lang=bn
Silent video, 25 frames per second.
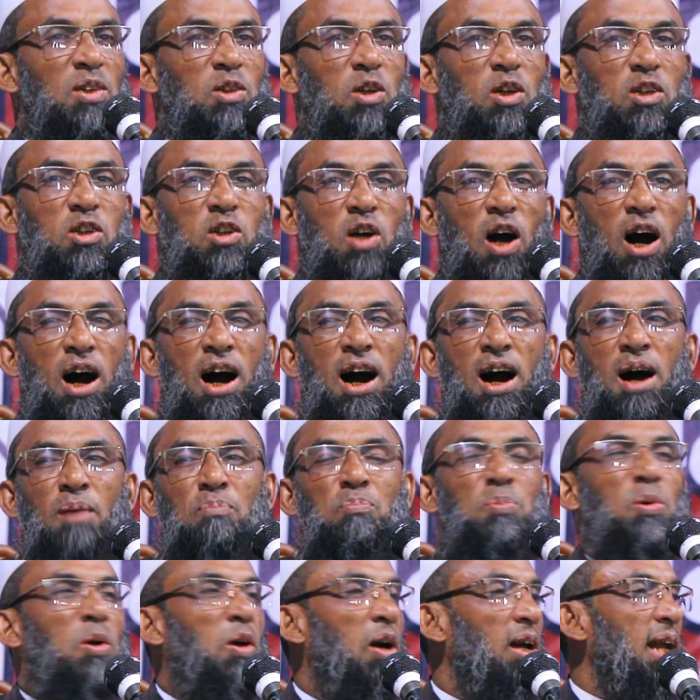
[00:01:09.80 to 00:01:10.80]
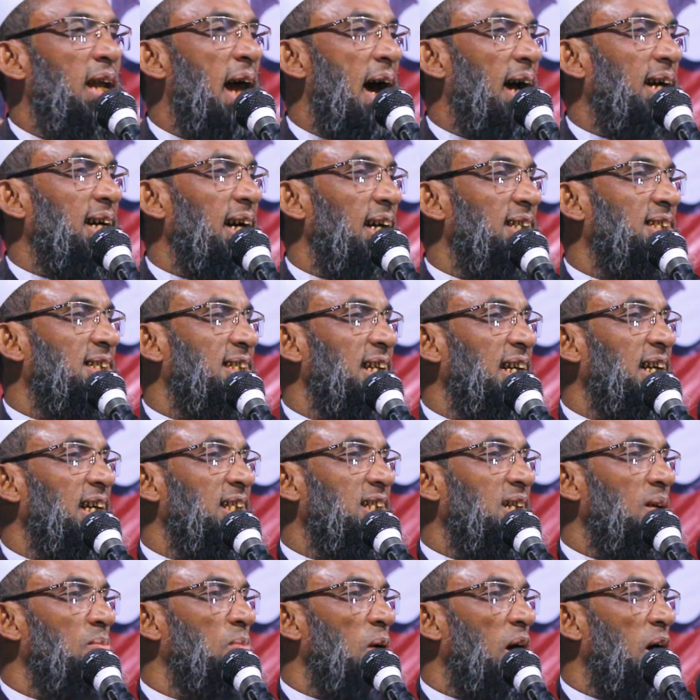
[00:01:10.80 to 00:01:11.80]
তো সব বুড়োরা কাশতে
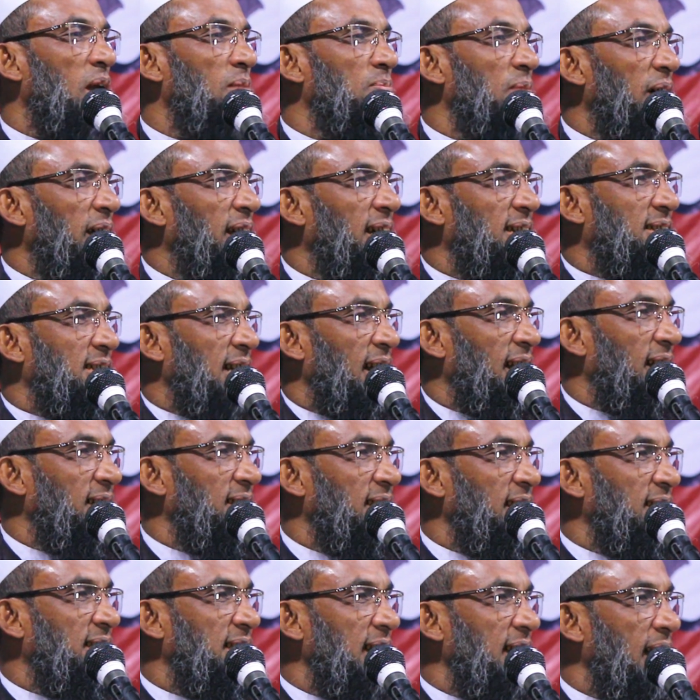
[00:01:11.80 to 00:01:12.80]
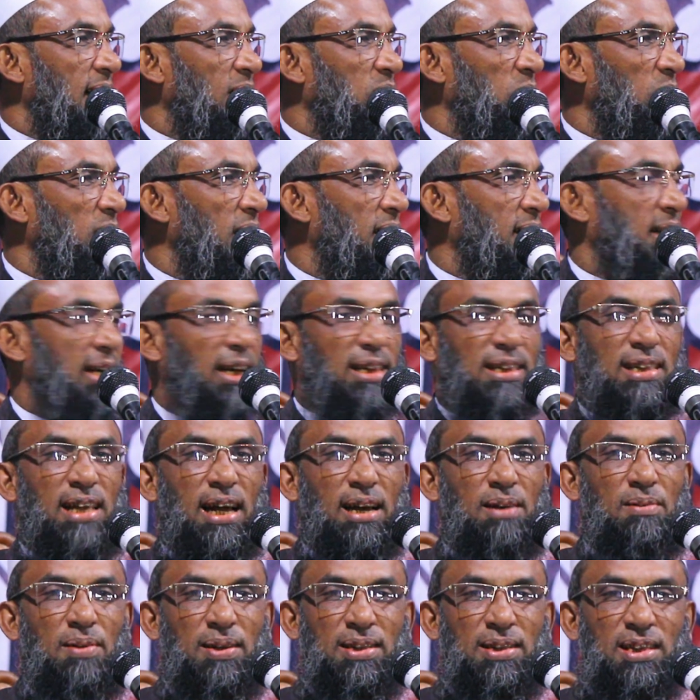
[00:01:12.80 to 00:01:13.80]
কাশতে বল পায় না সারান দিছে এখন আর
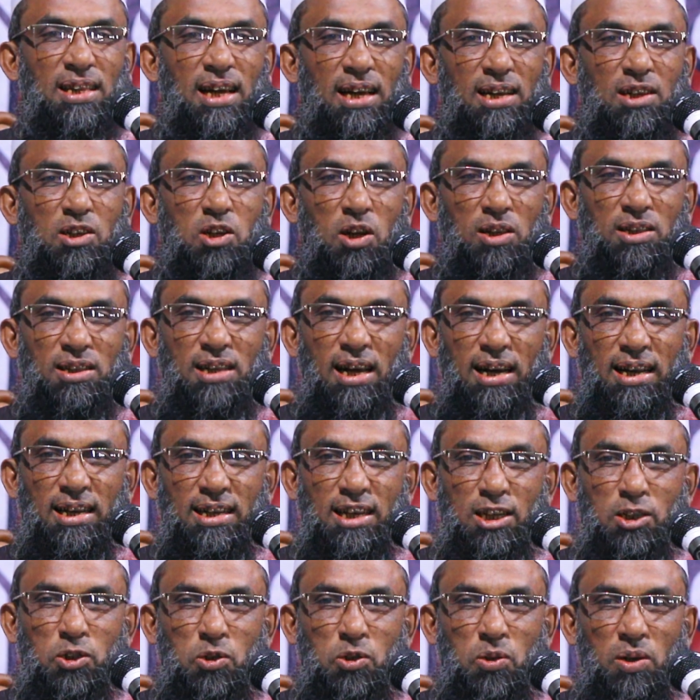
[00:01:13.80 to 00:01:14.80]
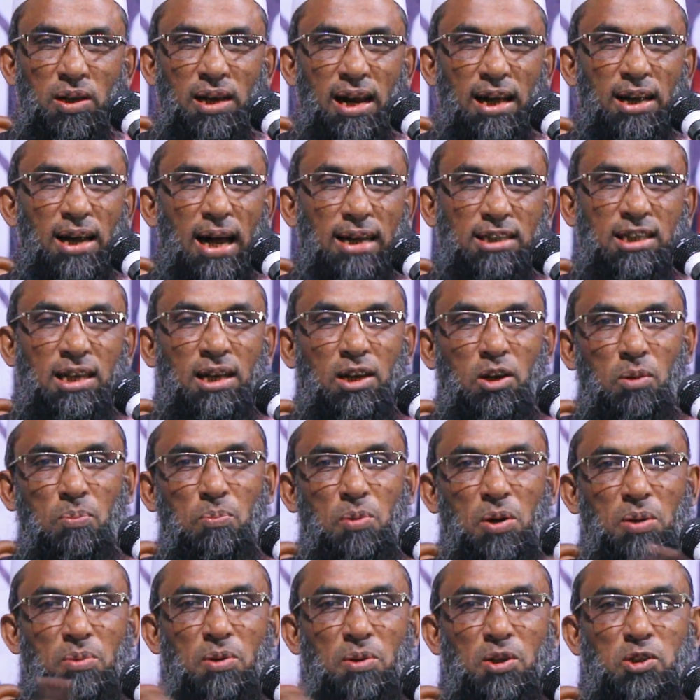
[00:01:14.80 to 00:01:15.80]
কেদ্দারি মাদ্দারি সদ্দারি কিচ্ছুই নাই আশি
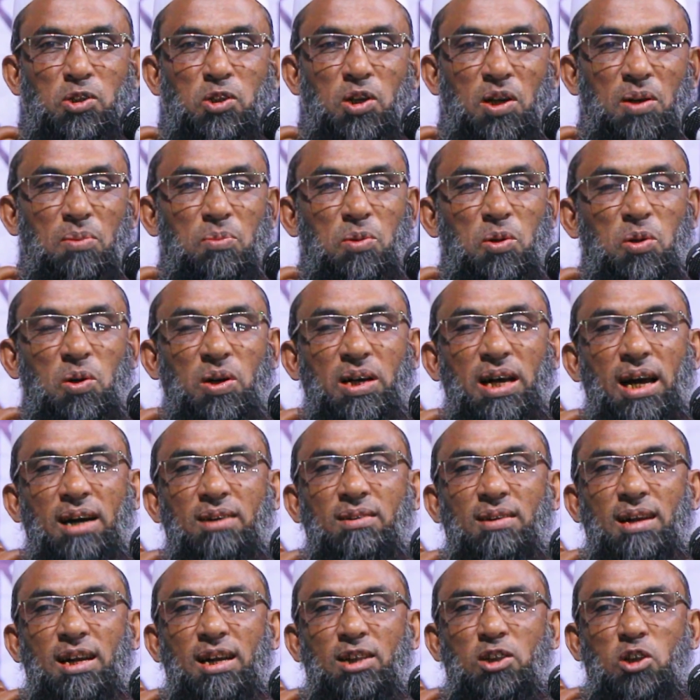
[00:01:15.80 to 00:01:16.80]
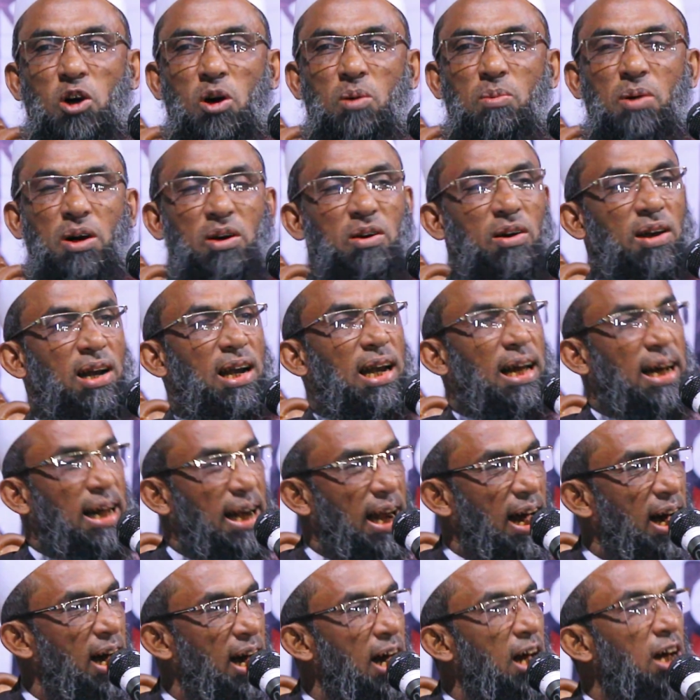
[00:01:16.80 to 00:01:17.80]
নব্বই বছরে বুড়োকে এখন আর তবা করা
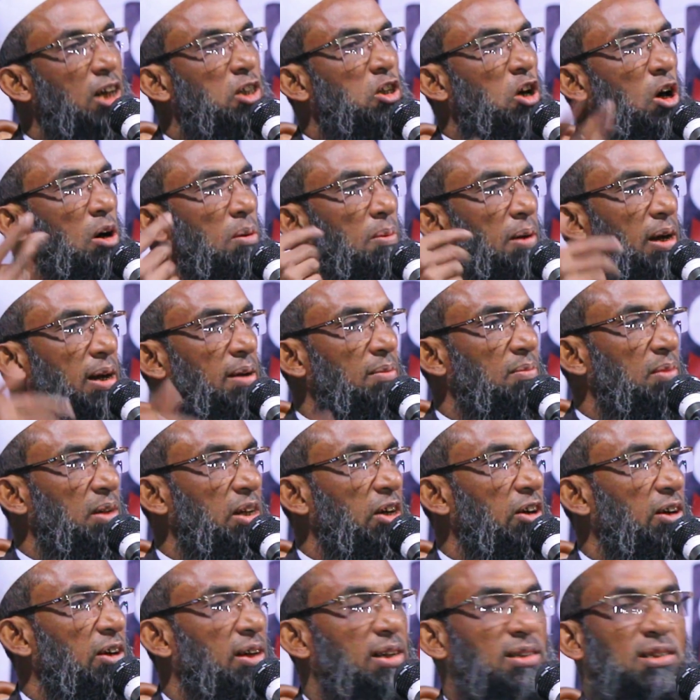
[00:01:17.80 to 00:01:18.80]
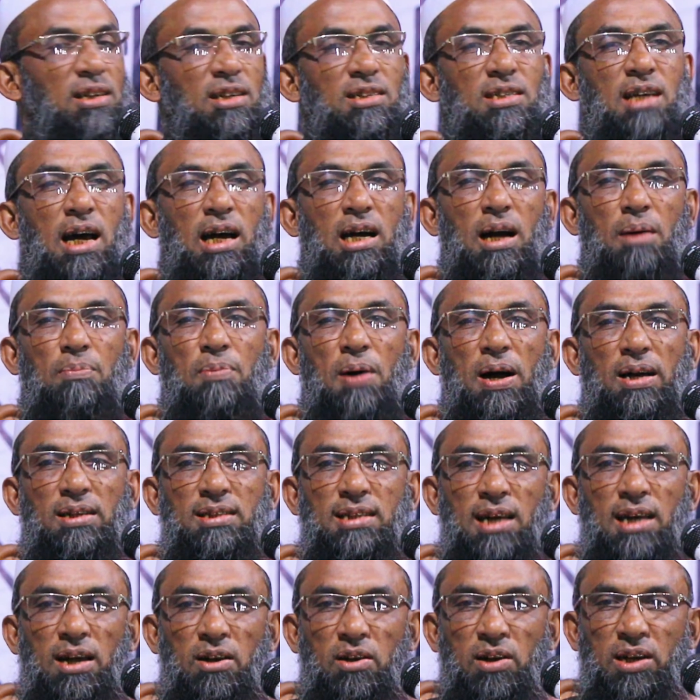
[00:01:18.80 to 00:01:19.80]
লাগে না তবা এমনি হয়ে গেছে চাকা
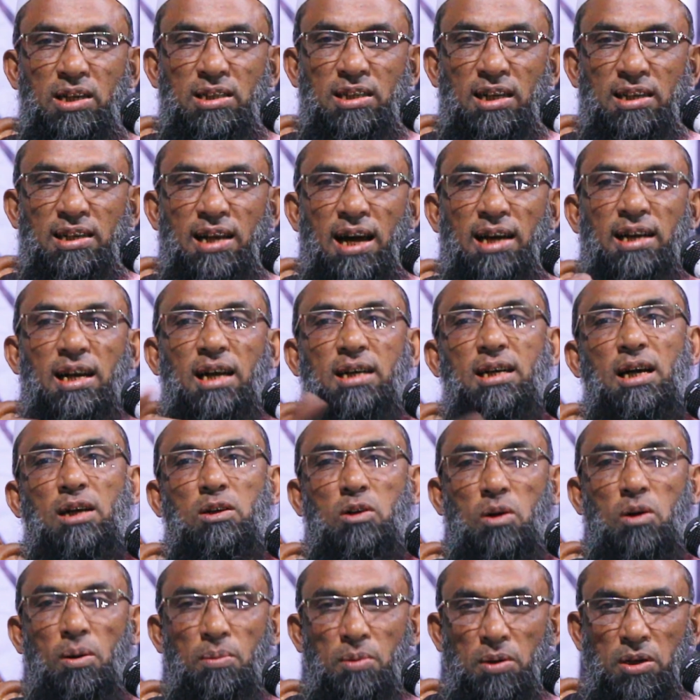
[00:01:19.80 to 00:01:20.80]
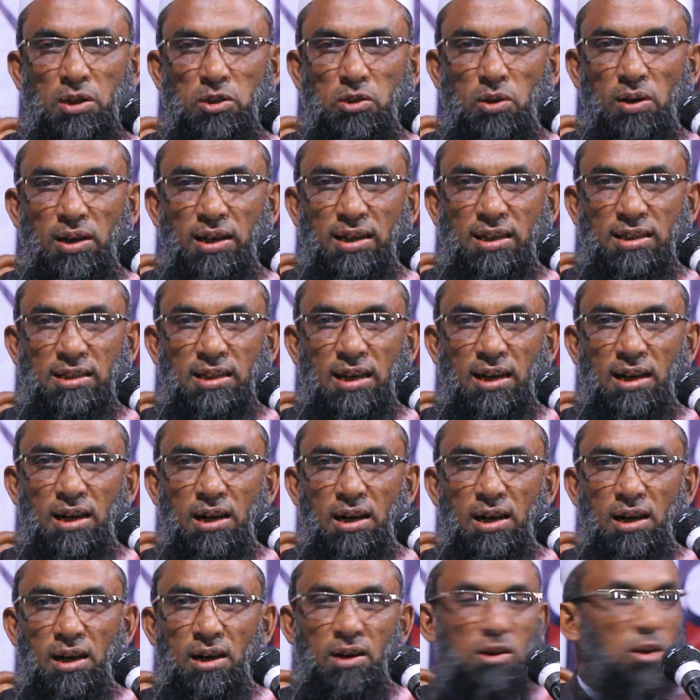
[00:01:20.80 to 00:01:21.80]
পাংসার হয়ে গেছে ঠ্যাং একখান কবরে চলে গেছে
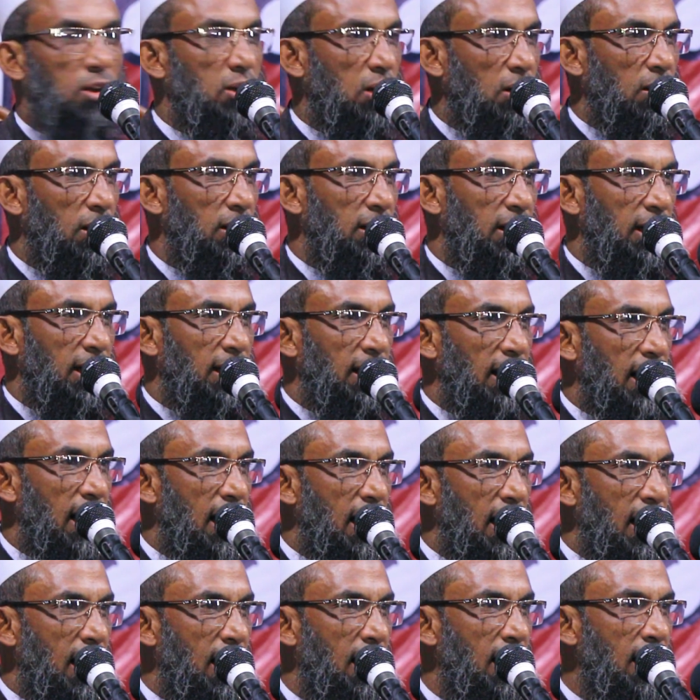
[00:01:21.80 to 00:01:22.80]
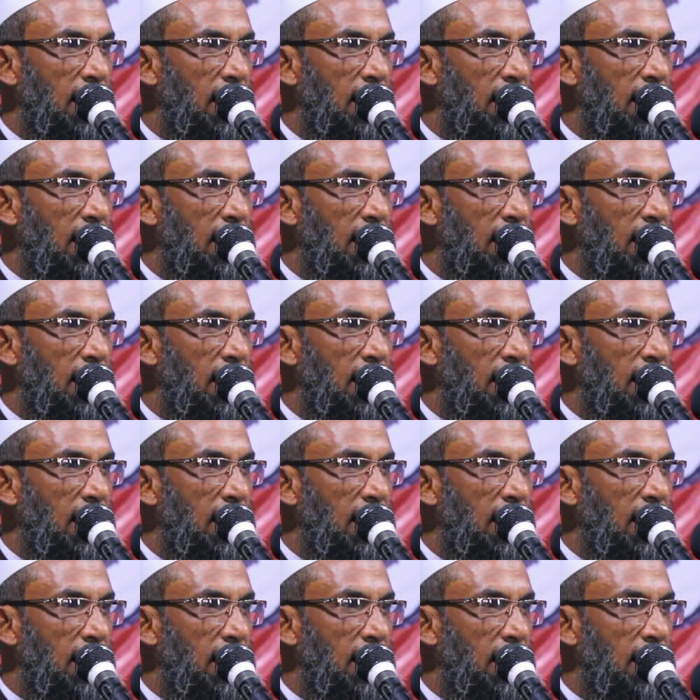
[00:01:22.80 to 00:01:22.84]
কতক্ষণ ঠিক না